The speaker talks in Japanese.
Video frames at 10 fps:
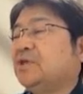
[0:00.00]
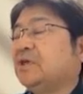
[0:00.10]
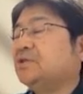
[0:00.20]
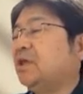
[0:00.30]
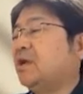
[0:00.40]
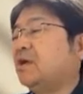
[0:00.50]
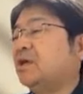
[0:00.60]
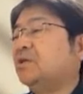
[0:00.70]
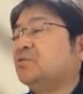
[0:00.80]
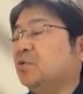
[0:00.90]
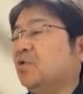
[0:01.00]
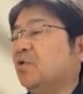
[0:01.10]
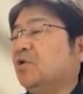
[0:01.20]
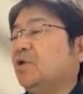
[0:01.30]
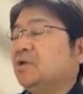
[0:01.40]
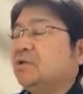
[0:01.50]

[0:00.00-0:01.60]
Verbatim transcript: 生かしてやらないと